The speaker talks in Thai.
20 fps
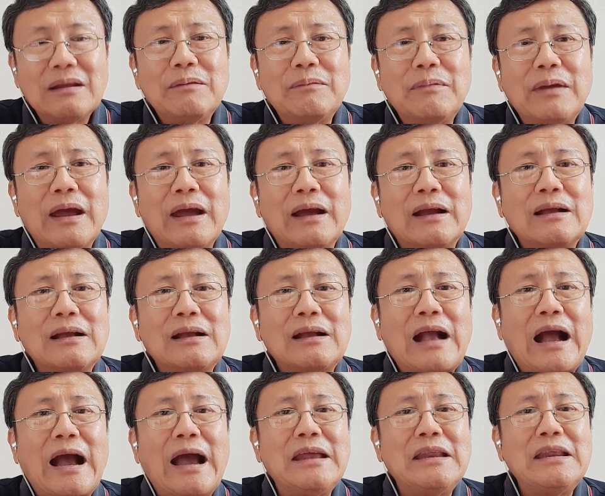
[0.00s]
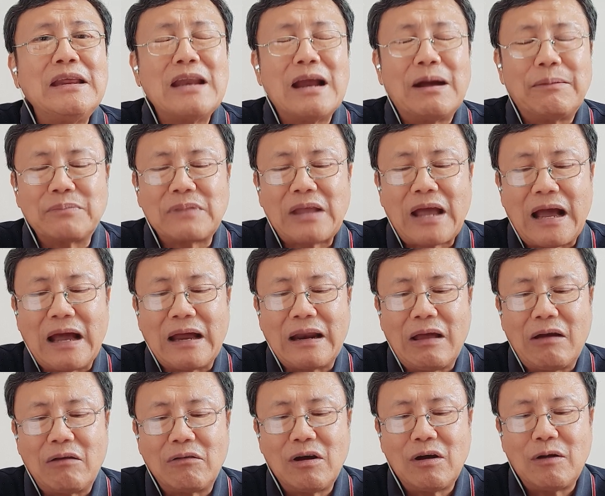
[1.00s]
แหมไกด์ที่นำทาง
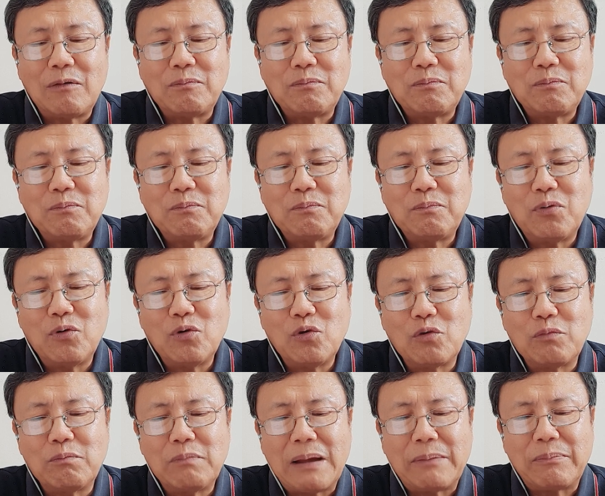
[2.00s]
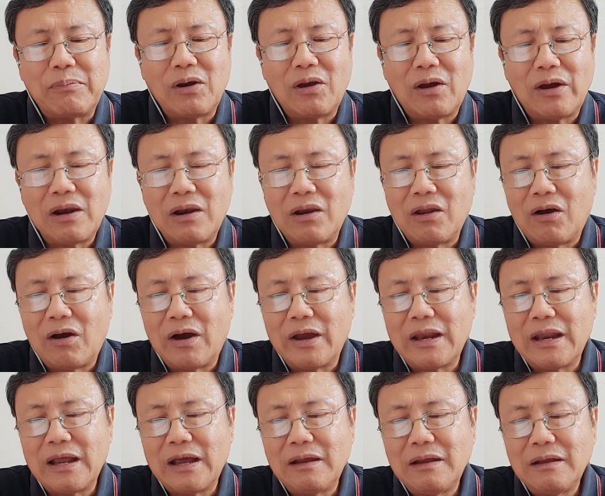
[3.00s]
เราก็พูดแบบลอย
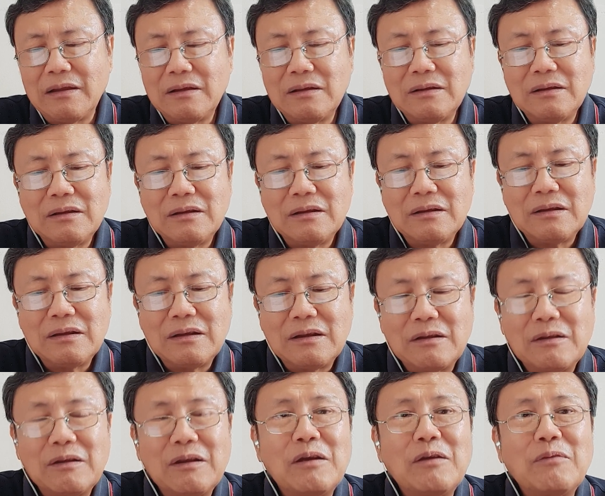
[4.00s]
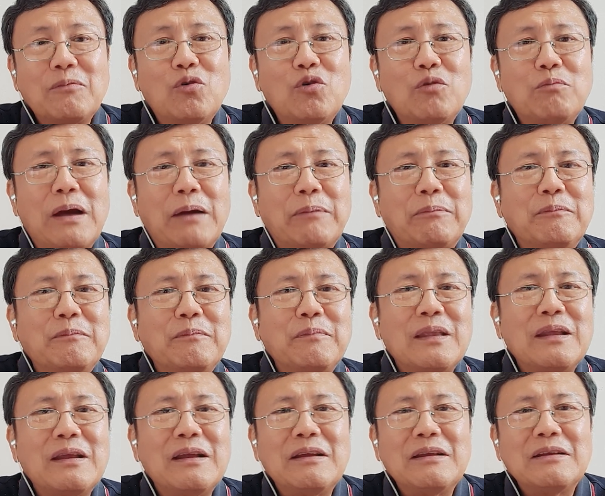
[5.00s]
ๆ นะ พูดแบบ
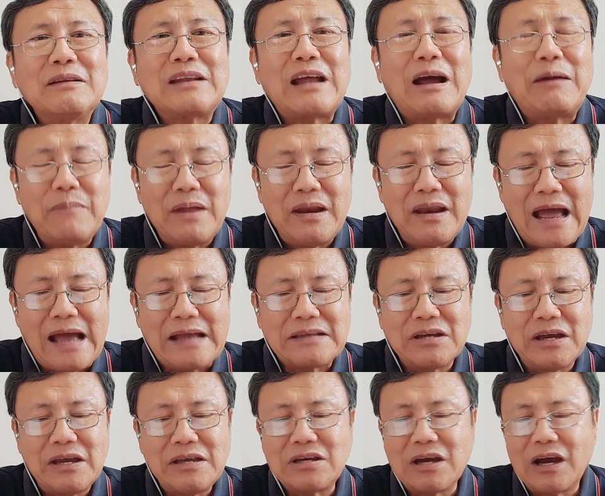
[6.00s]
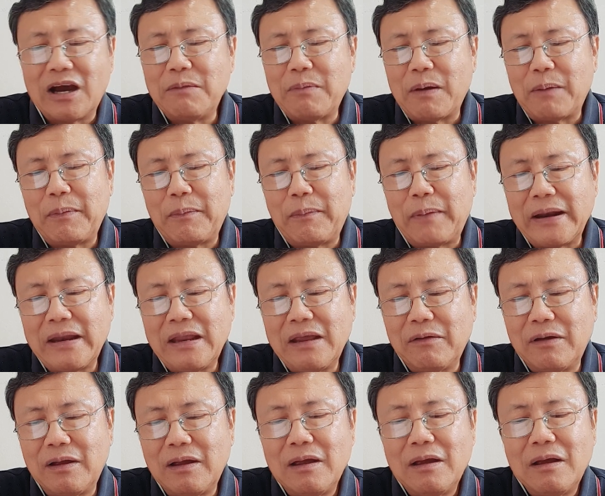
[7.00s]
ทำเป็นหน้าเฉย ๆ แบบประมาณนี้
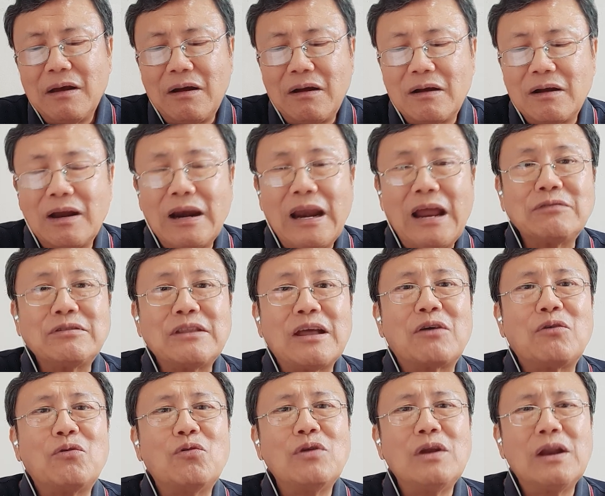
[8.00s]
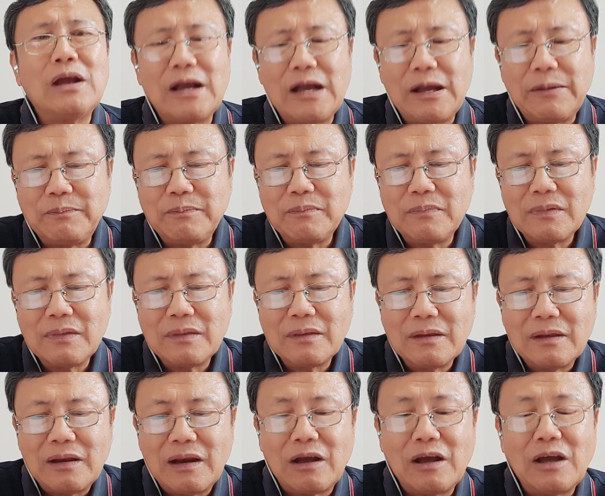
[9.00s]
ว่าเออก็แล้วแต่คุณนะครับ
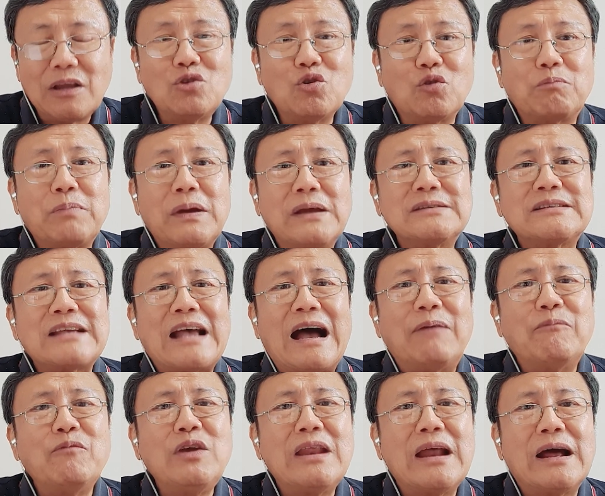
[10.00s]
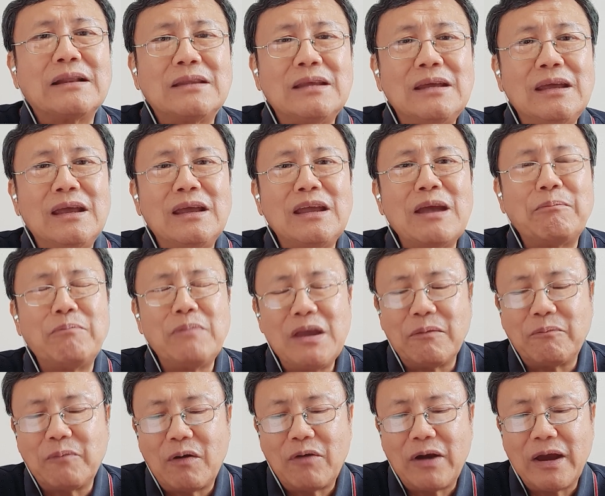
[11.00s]
แล้วก็หยุดไปสามวินาทีเงี
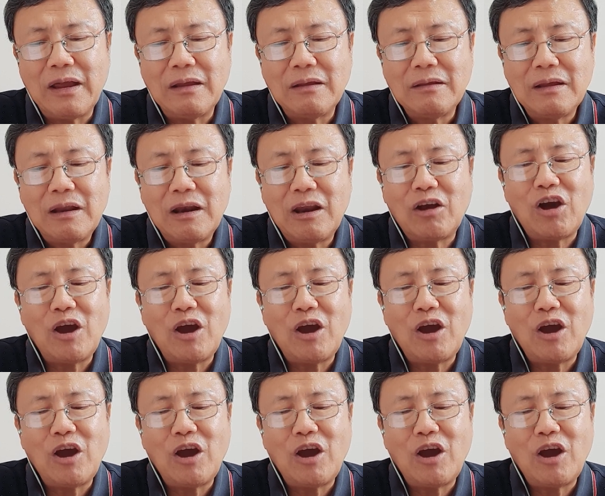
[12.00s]
ยบๆเอาไว้ แล้ว